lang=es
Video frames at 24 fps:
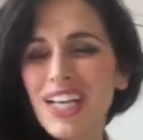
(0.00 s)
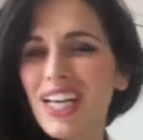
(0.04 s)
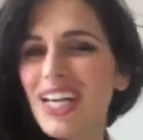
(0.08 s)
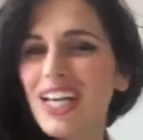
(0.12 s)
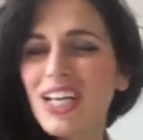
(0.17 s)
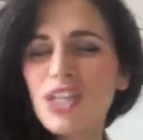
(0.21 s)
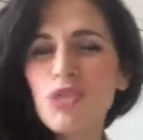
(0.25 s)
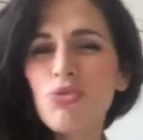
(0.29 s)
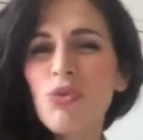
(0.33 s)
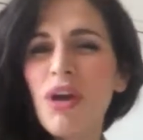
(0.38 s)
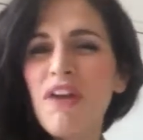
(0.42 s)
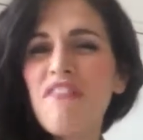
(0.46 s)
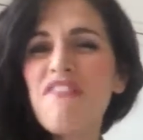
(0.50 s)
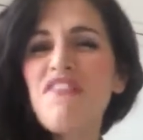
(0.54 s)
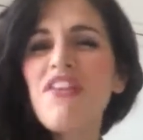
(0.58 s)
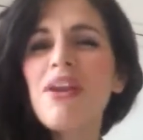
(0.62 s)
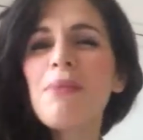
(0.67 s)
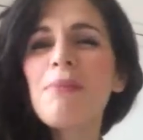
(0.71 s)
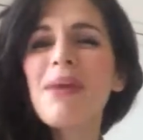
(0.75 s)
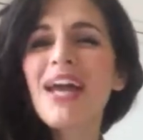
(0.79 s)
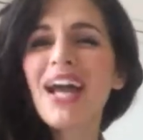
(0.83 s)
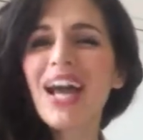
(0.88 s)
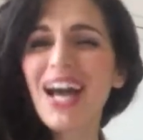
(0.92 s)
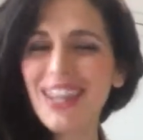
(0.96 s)
Cree que es una
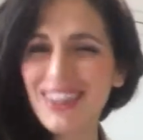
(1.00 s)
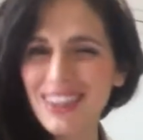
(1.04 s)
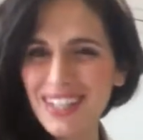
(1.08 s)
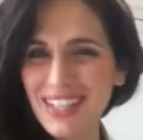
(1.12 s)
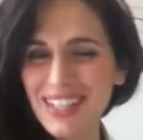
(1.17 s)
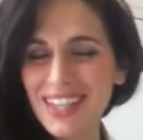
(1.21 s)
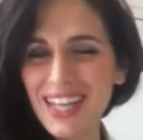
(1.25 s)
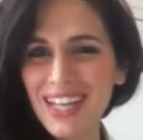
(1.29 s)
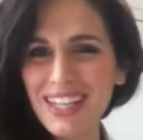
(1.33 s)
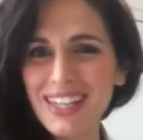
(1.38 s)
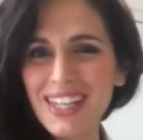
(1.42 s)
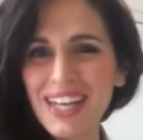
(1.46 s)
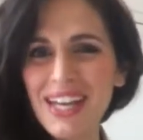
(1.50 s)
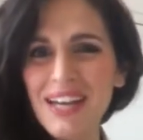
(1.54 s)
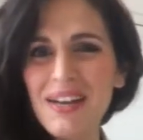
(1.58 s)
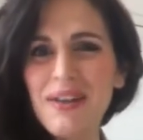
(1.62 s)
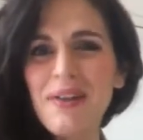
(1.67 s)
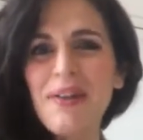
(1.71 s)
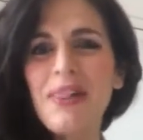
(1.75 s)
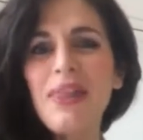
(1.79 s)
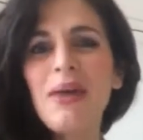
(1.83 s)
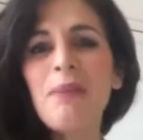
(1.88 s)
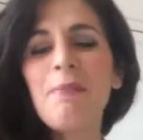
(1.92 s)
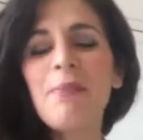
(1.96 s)
firme
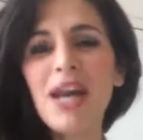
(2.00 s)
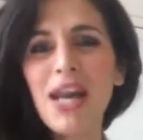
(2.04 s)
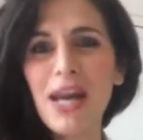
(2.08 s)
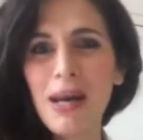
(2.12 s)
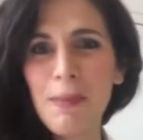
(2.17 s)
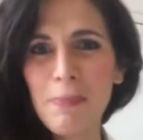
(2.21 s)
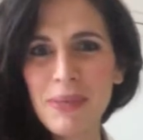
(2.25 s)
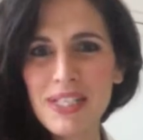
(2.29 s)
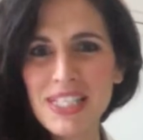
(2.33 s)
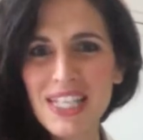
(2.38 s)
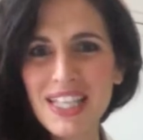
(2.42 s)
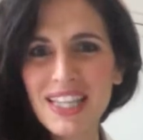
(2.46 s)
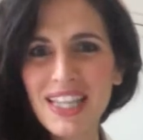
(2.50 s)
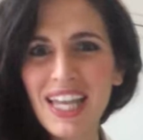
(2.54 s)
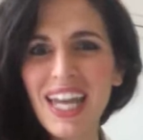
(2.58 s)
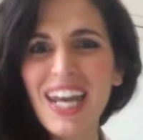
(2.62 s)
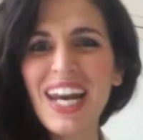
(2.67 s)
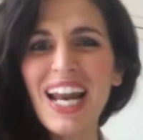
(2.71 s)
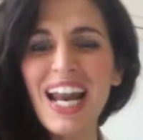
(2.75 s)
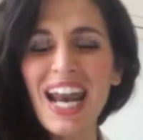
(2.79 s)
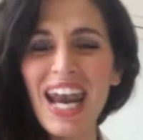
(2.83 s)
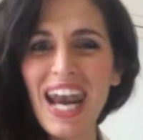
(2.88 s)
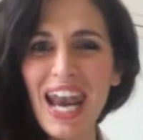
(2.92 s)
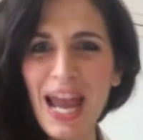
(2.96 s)
candidata para
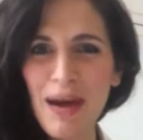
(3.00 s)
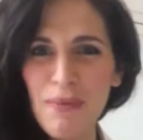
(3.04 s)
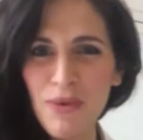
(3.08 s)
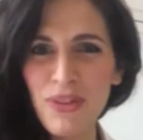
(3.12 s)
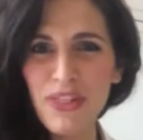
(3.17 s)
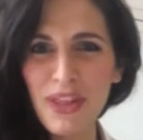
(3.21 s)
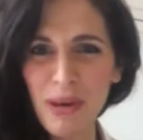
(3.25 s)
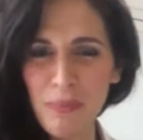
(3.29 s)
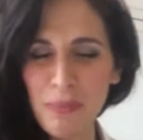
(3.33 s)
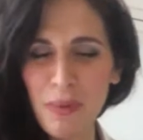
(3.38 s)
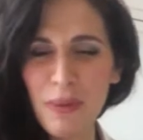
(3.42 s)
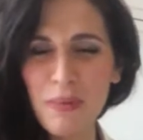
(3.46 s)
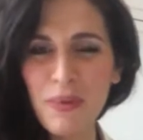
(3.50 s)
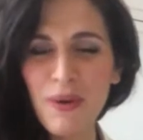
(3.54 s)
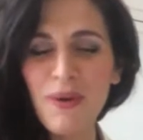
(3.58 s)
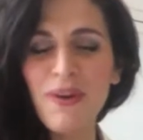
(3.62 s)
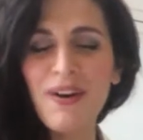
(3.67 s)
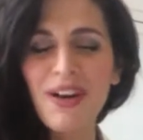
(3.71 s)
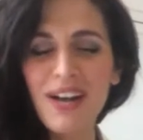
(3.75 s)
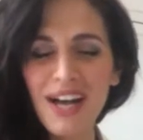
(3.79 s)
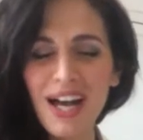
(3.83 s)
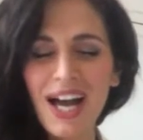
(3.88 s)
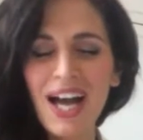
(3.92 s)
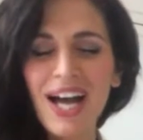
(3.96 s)
representar la voz del
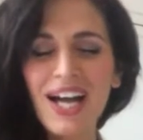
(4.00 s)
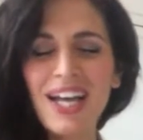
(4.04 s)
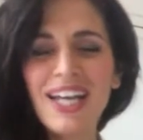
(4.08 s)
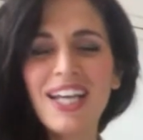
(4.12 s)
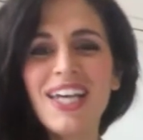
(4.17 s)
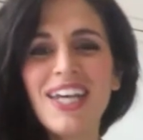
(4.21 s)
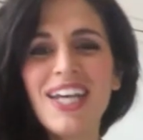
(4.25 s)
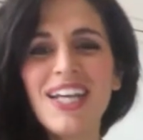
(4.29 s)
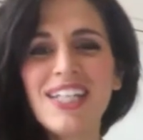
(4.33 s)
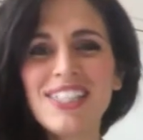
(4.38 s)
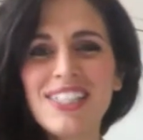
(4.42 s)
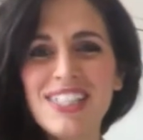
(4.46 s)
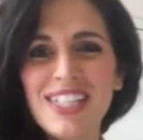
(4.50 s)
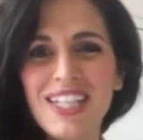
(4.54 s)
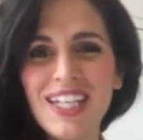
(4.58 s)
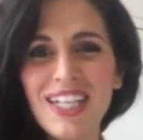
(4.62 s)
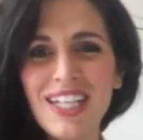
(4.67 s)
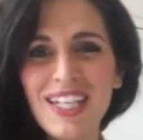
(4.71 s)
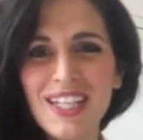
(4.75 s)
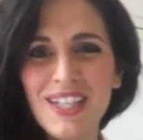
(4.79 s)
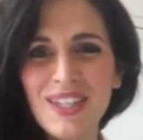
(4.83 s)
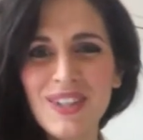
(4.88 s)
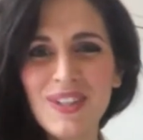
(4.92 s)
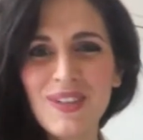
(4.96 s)
pueblo aquí en el
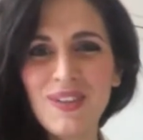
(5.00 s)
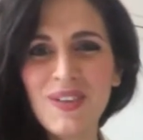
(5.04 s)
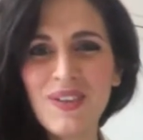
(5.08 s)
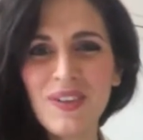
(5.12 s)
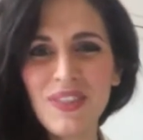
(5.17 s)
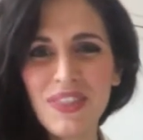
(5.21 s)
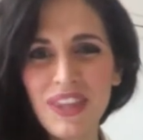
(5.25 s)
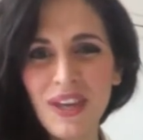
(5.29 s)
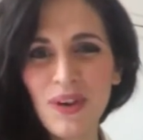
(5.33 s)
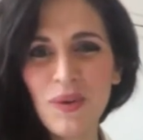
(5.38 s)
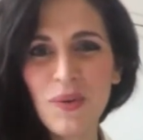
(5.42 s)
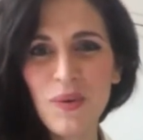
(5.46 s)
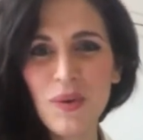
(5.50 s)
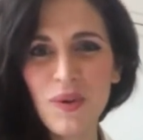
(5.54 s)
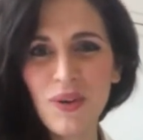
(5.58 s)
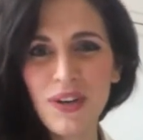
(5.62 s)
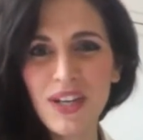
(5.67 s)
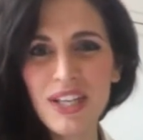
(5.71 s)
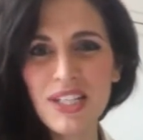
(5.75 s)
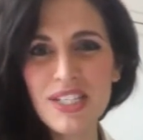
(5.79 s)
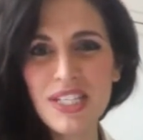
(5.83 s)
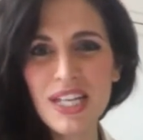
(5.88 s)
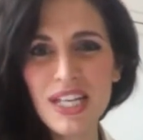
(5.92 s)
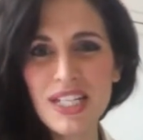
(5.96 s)
chiringuito de
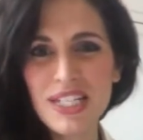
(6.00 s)
jugones.